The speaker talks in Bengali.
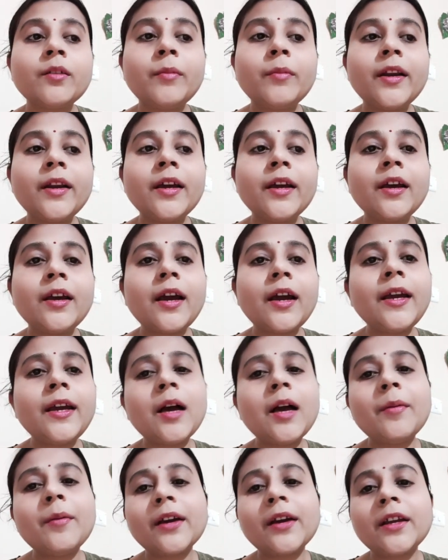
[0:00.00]
মানে এই
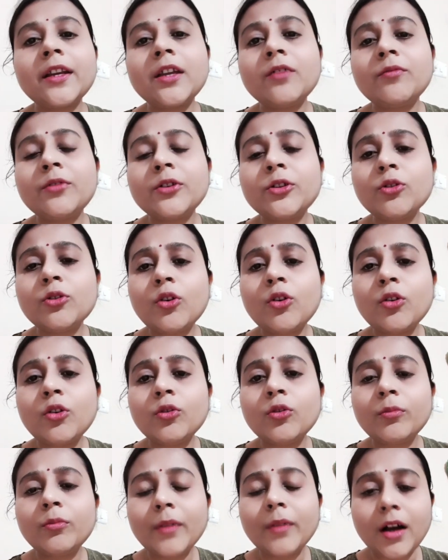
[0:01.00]
আমাকে নিয়ে ভিডিও
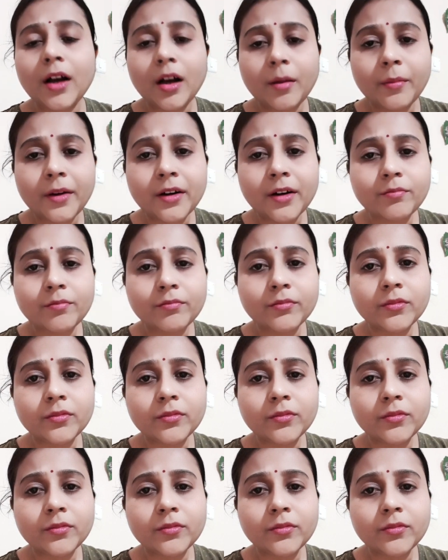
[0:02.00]
করো বা আমার